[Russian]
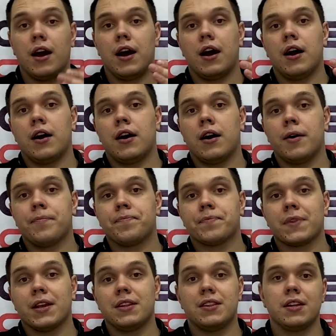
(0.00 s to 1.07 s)
а,
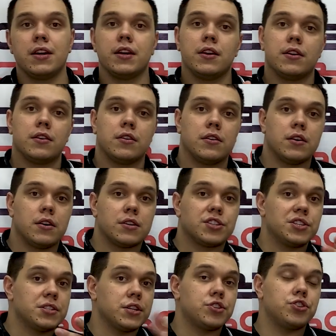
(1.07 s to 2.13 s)
D
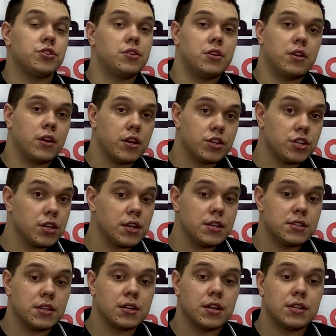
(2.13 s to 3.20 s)
64. Раньше такие
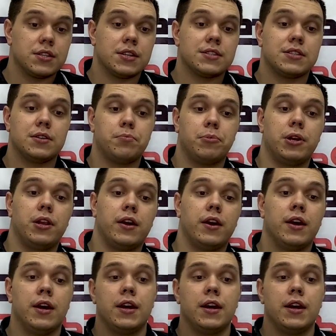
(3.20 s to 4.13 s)
сигнализации были.